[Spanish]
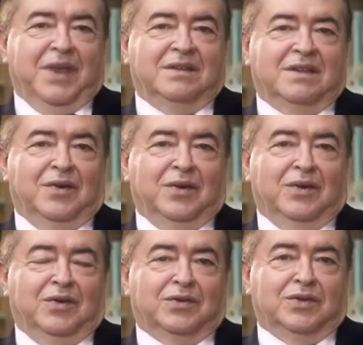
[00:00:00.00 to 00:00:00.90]
está hoy
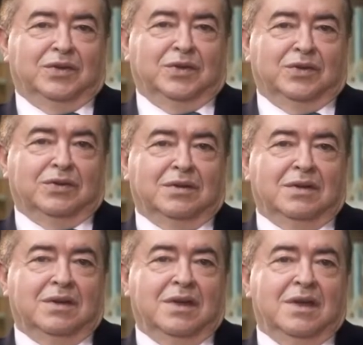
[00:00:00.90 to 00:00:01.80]
con nosotros,
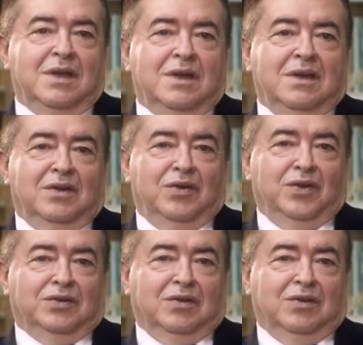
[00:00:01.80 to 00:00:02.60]
no